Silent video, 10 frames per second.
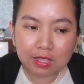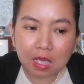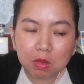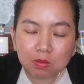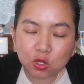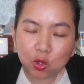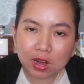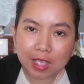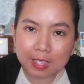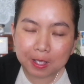Chán mâm xôi
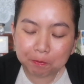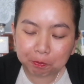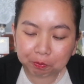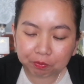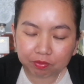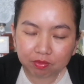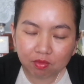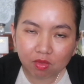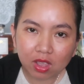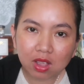này á,
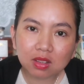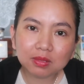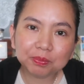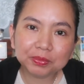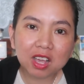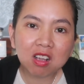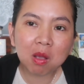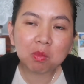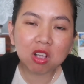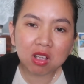nó
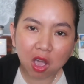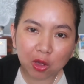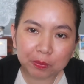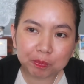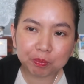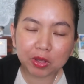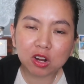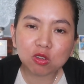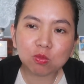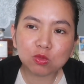không có ngọt, nó
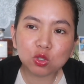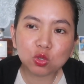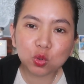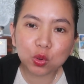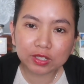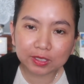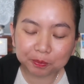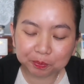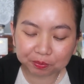nó chua chua nữa.